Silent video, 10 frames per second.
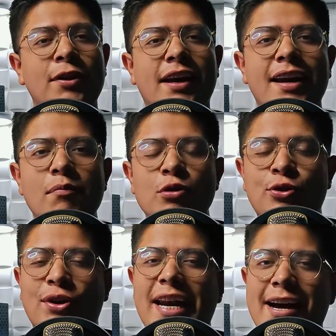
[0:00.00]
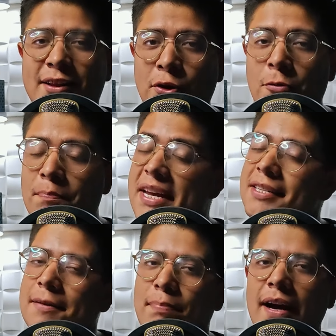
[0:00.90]
contaremos con el actor
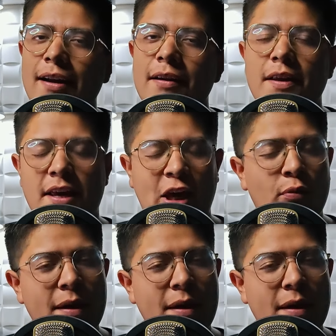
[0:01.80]
principal, y que